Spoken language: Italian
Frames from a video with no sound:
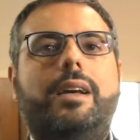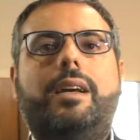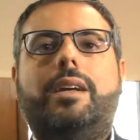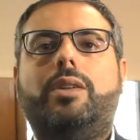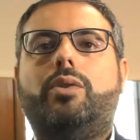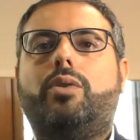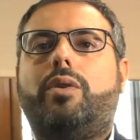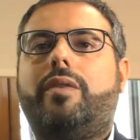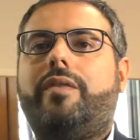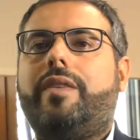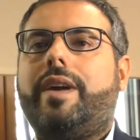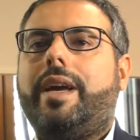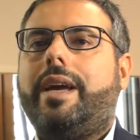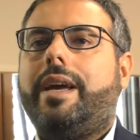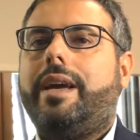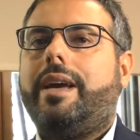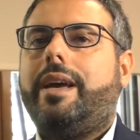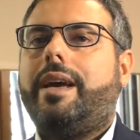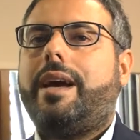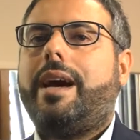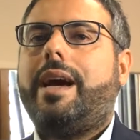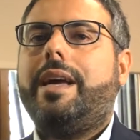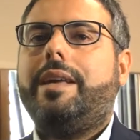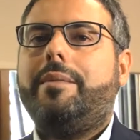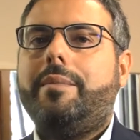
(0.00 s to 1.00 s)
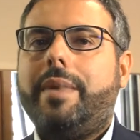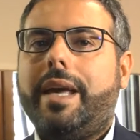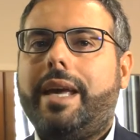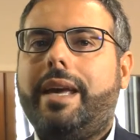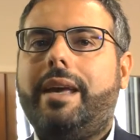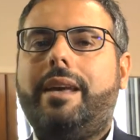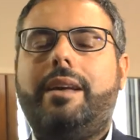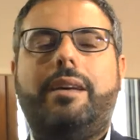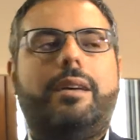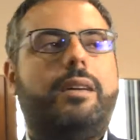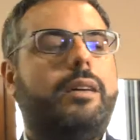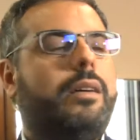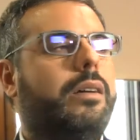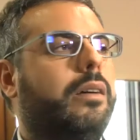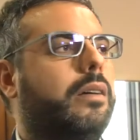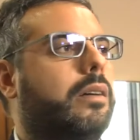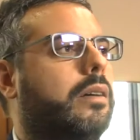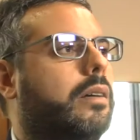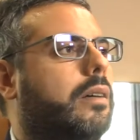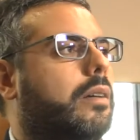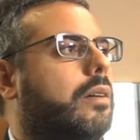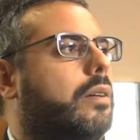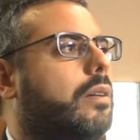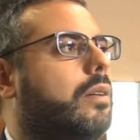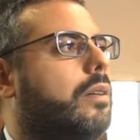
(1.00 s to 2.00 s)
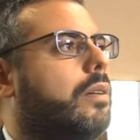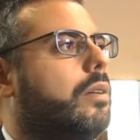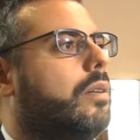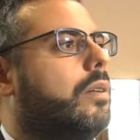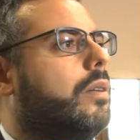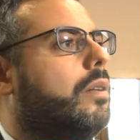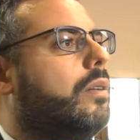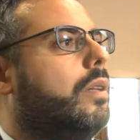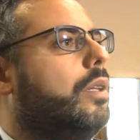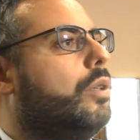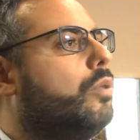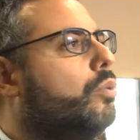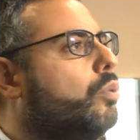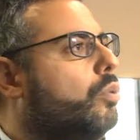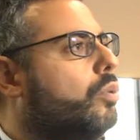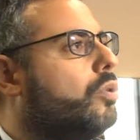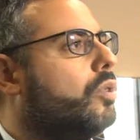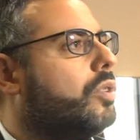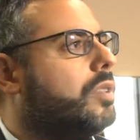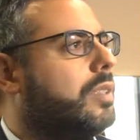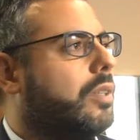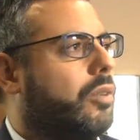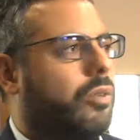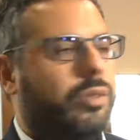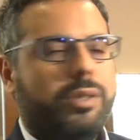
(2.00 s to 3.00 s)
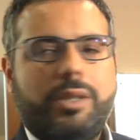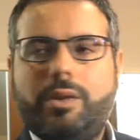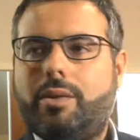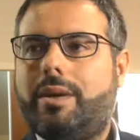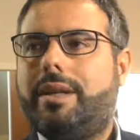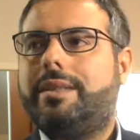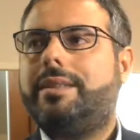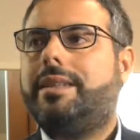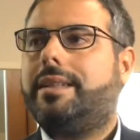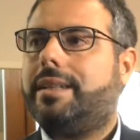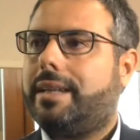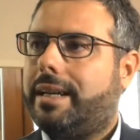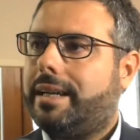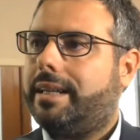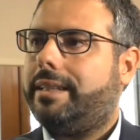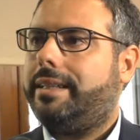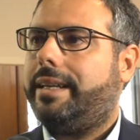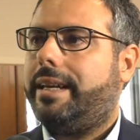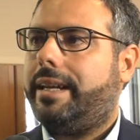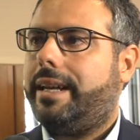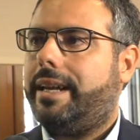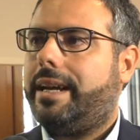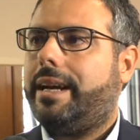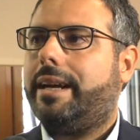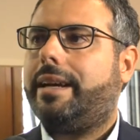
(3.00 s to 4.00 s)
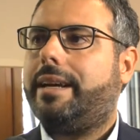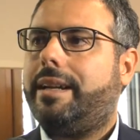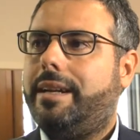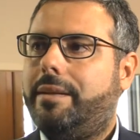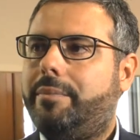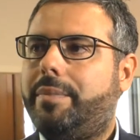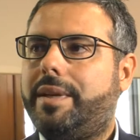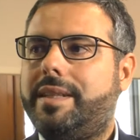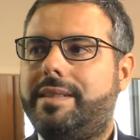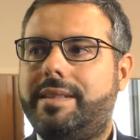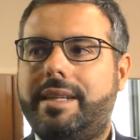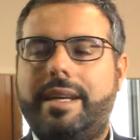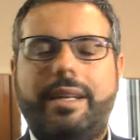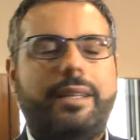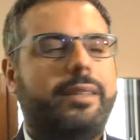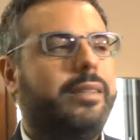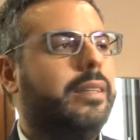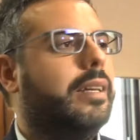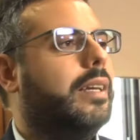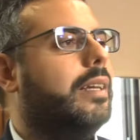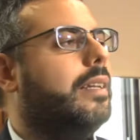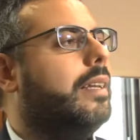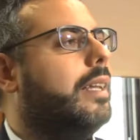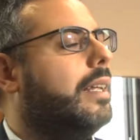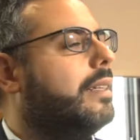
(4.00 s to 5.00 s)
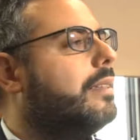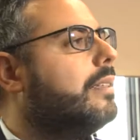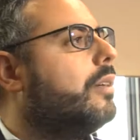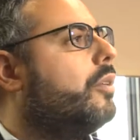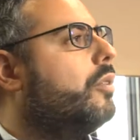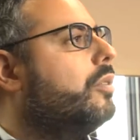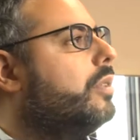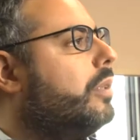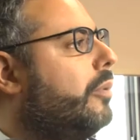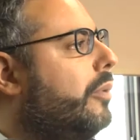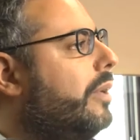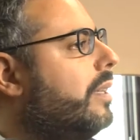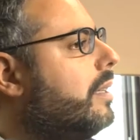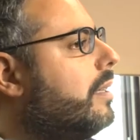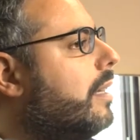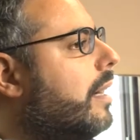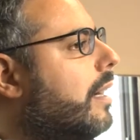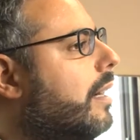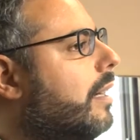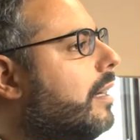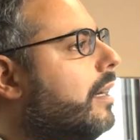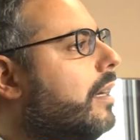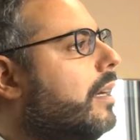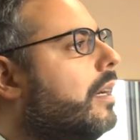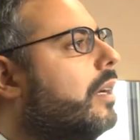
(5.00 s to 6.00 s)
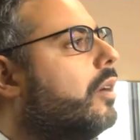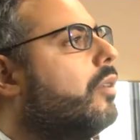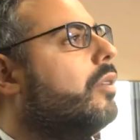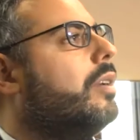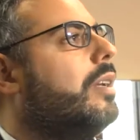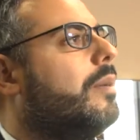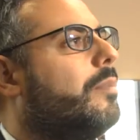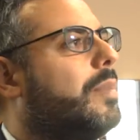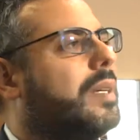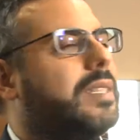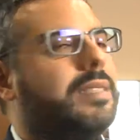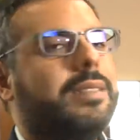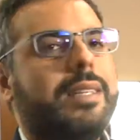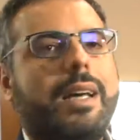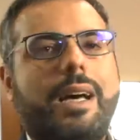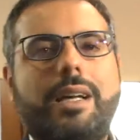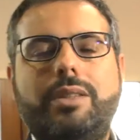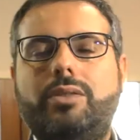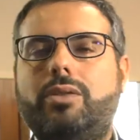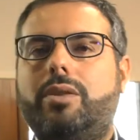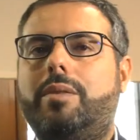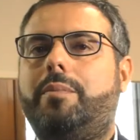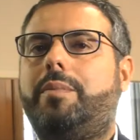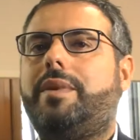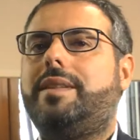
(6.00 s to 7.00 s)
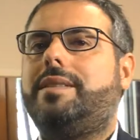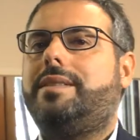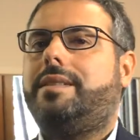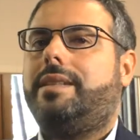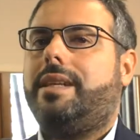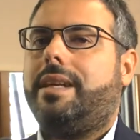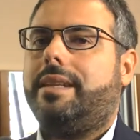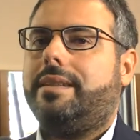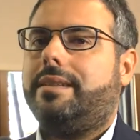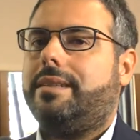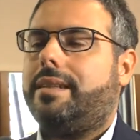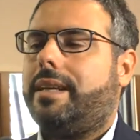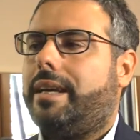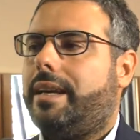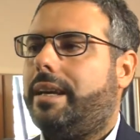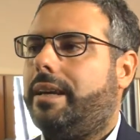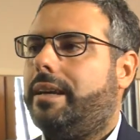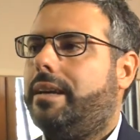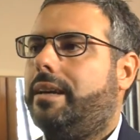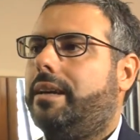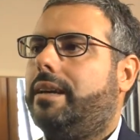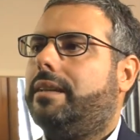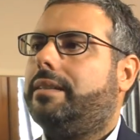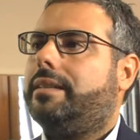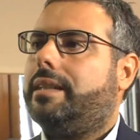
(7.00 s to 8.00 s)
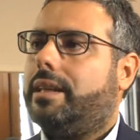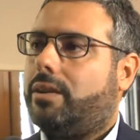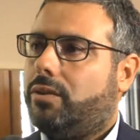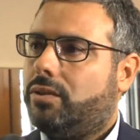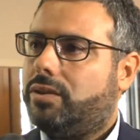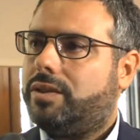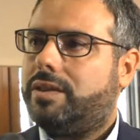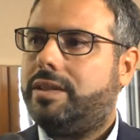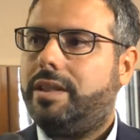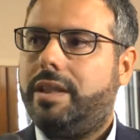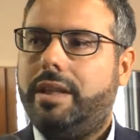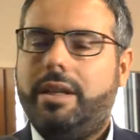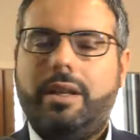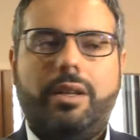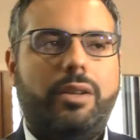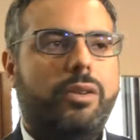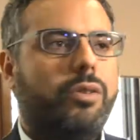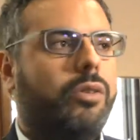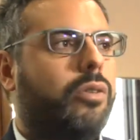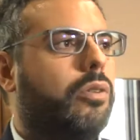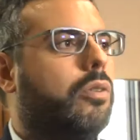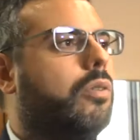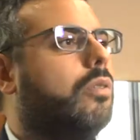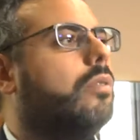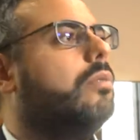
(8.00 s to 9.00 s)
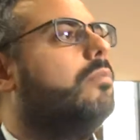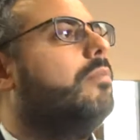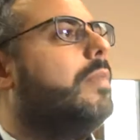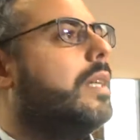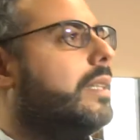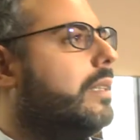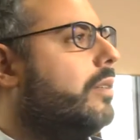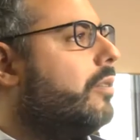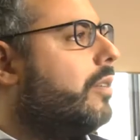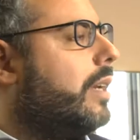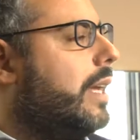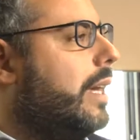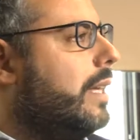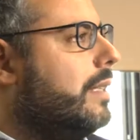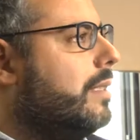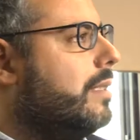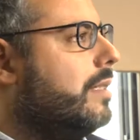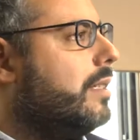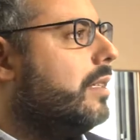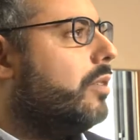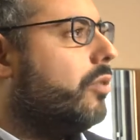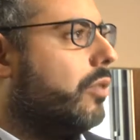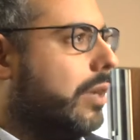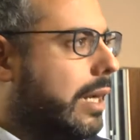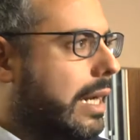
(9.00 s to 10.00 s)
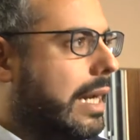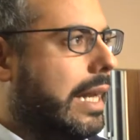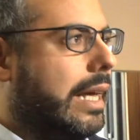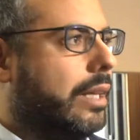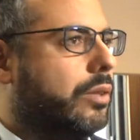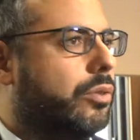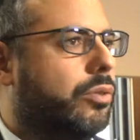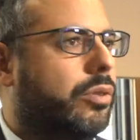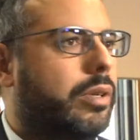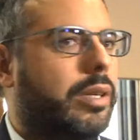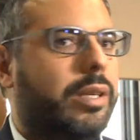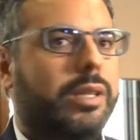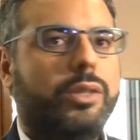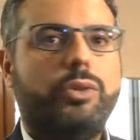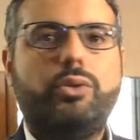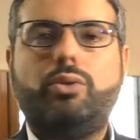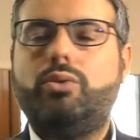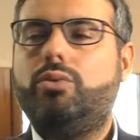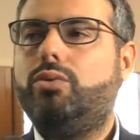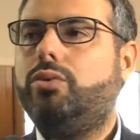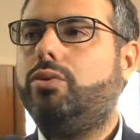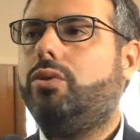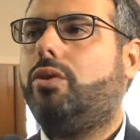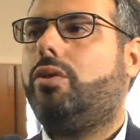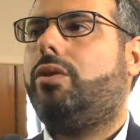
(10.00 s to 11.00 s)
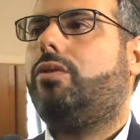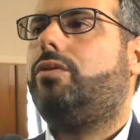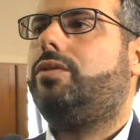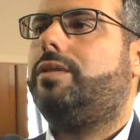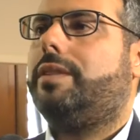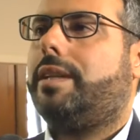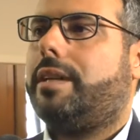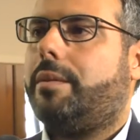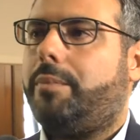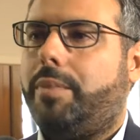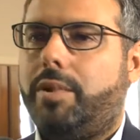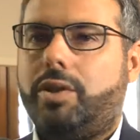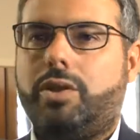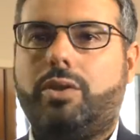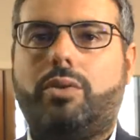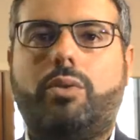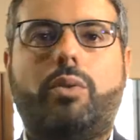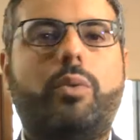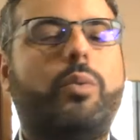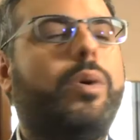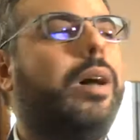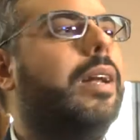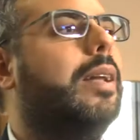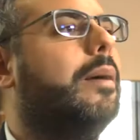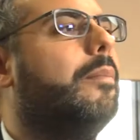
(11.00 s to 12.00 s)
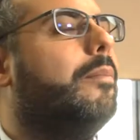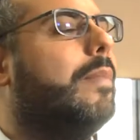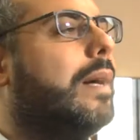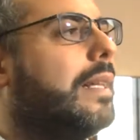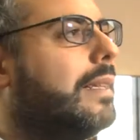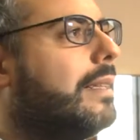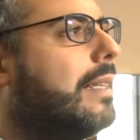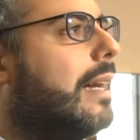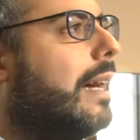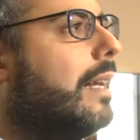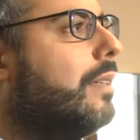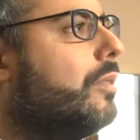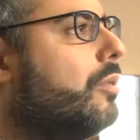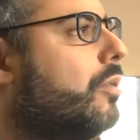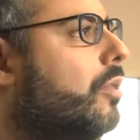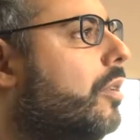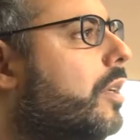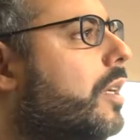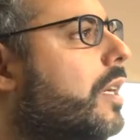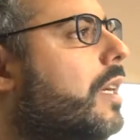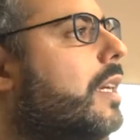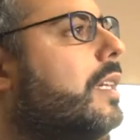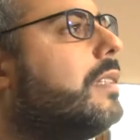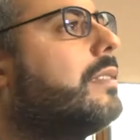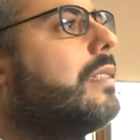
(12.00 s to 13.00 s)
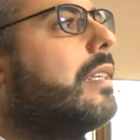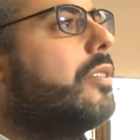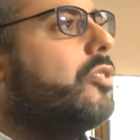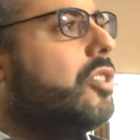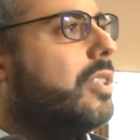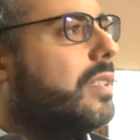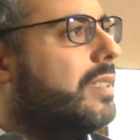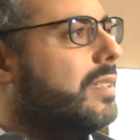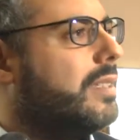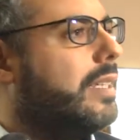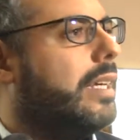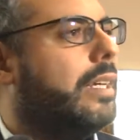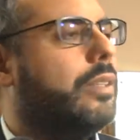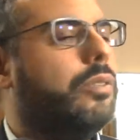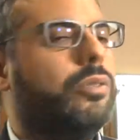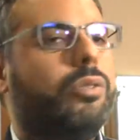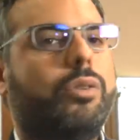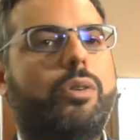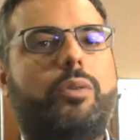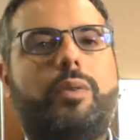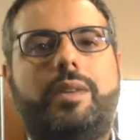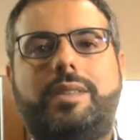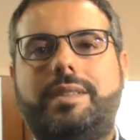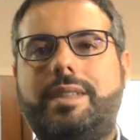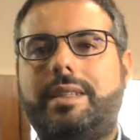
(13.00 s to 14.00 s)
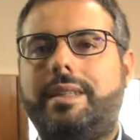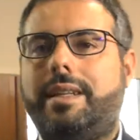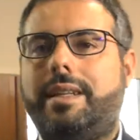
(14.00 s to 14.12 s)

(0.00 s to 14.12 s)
dove ahimè eh, il tutto sta continuando ad accadere anche nel presente, in netta continuità con il passato, il Presidente del Consiglio Matteo Renzi non è eletto né nessuno, non si capisce con quale mandato sta gestendo questa